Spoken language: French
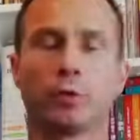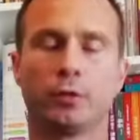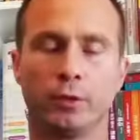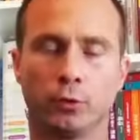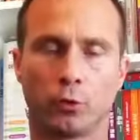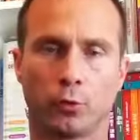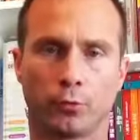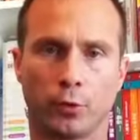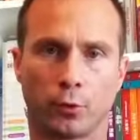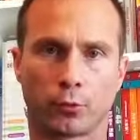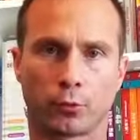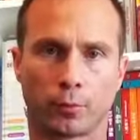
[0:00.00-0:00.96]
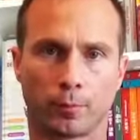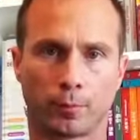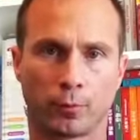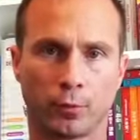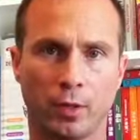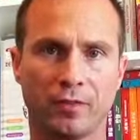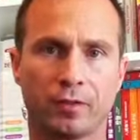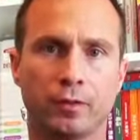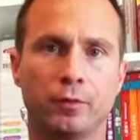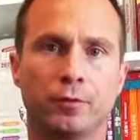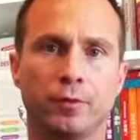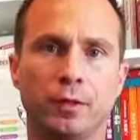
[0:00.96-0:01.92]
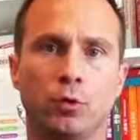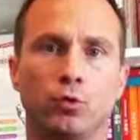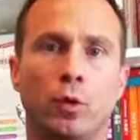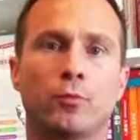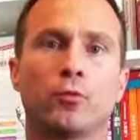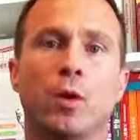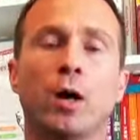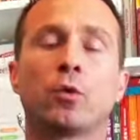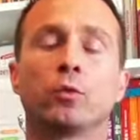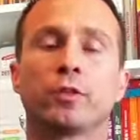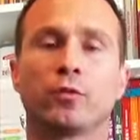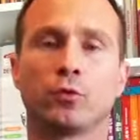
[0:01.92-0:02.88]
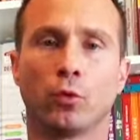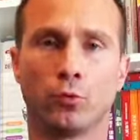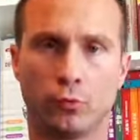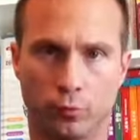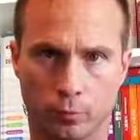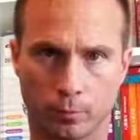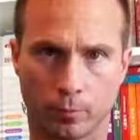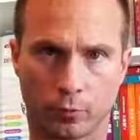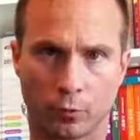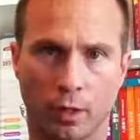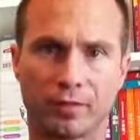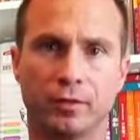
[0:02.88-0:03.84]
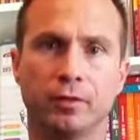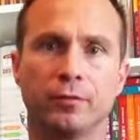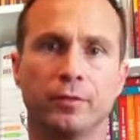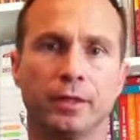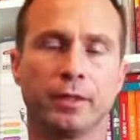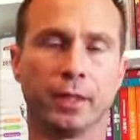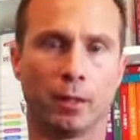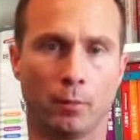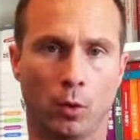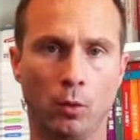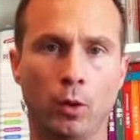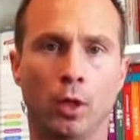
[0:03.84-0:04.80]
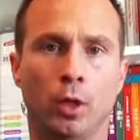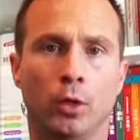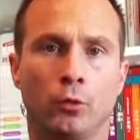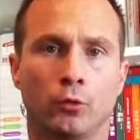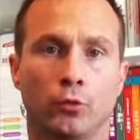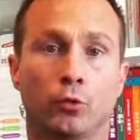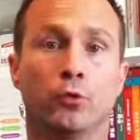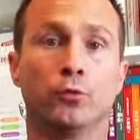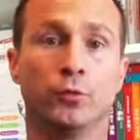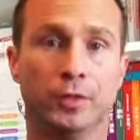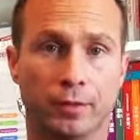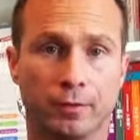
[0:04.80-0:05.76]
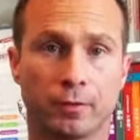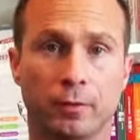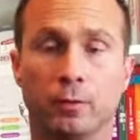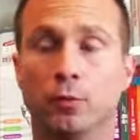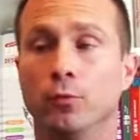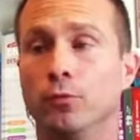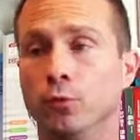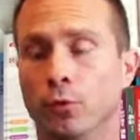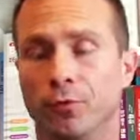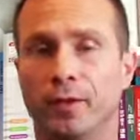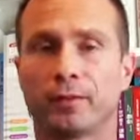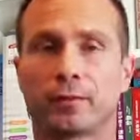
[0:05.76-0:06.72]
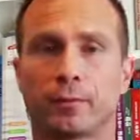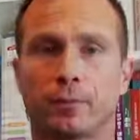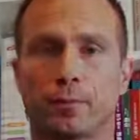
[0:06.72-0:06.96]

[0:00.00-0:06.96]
digne de confiance, cela signifie qu'on doit pouvoir compter sur vous. Cela signifie également que ce que vous dites, vous le faites.